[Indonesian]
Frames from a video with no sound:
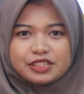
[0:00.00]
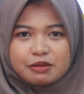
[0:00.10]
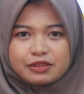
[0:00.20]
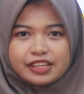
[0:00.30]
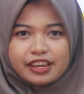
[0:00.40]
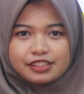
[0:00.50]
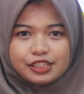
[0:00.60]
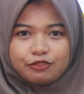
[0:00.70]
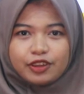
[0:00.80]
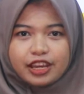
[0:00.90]
bersama saya
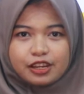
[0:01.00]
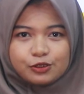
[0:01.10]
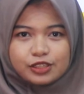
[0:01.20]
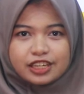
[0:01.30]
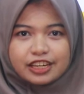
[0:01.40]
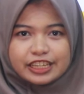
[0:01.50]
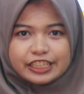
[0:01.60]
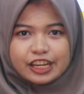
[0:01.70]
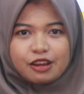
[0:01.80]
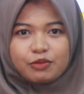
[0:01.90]
Sylvia
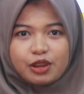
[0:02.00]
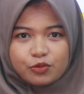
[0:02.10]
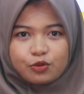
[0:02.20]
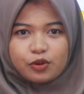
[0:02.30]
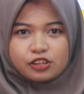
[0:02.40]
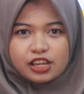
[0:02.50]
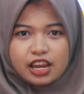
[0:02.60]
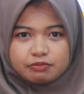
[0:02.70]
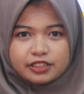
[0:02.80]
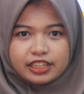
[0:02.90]
Agustina dalam Lampung Pos
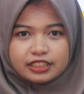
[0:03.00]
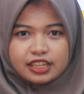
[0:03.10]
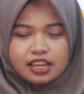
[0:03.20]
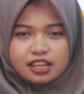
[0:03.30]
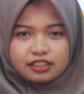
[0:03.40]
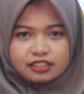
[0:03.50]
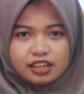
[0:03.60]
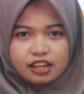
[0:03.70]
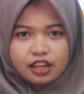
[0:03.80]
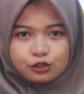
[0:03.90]
Update.
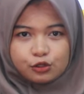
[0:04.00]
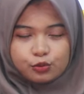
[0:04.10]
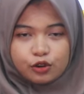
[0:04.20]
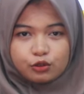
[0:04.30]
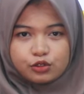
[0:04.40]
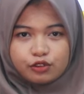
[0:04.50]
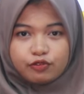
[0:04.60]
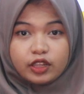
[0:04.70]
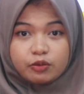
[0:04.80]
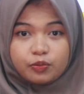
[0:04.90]
Tersangka kasus produksi
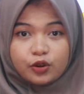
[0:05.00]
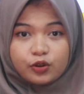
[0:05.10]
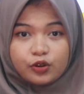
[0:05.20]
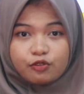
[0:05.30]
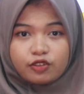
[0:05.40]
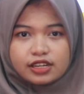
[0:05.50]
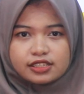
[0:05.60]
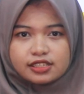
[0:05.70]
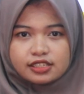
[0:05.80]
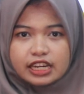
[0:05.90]
film porno
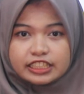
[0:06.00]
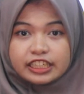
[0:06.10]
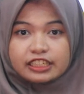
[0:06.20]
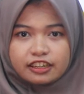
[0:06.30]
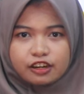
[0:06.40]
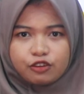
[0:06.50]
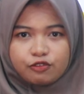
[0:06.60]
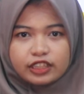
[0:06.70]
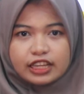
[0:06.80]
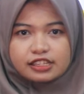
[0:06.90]
Francisca Chandra
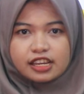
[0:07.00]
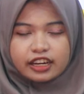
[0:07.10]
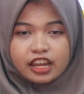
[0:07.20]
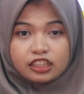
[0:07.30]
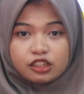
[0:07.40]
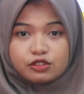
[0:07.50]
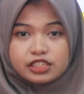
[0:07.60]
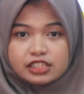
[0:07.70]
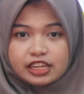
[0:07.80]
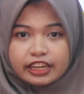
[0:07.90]
Novita Sari atau
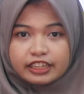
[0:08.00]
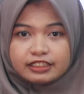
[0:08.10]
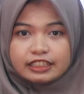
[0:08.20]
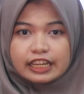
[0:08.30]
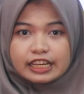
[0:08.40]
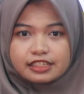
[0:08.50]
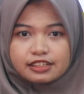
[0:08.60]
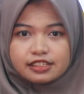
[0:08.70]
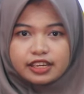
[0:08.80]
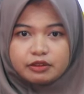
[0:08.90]
Siskae telah
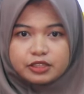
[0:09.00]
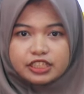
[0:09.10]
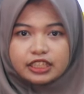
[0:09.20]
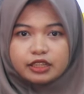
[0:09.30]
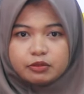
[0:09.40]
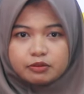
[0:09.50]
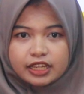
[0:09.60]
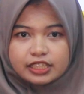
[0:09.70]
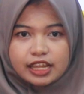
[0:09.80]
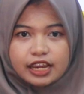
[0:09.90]
selesai menjalani
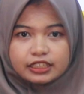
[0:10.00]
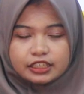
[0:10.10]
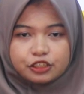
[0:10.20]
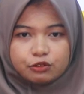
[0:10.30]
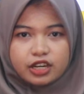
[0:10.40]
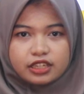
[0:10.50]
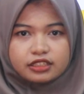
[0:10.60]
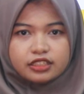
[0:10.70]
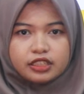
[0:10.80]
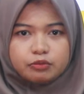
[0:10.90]
pemeriksaan
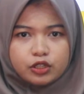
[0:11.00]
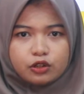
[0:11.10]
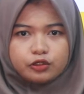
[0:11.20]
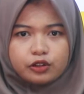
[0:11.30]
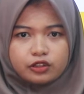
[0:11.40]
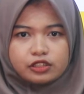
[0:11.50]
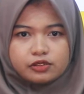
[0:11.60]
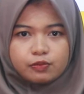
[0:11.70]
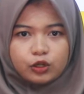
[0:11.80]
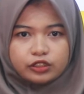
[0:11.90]
kejiwaan di
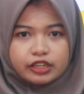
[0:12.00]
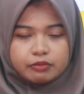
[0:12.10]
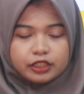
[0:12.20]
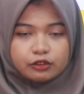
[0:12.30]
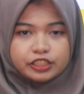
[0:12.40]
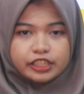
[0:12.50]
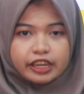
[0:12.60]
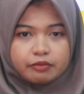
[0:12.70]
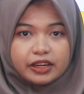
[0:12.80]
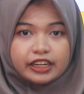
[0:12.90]
Biodokes Polda Metro
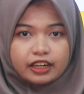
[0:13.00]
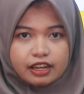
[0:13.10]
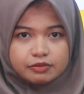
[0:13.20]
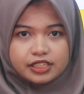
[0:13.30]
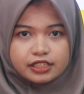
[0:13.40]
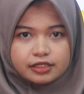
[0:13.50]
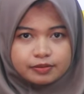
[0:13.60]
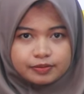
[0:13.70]
Jaya pada Kamis.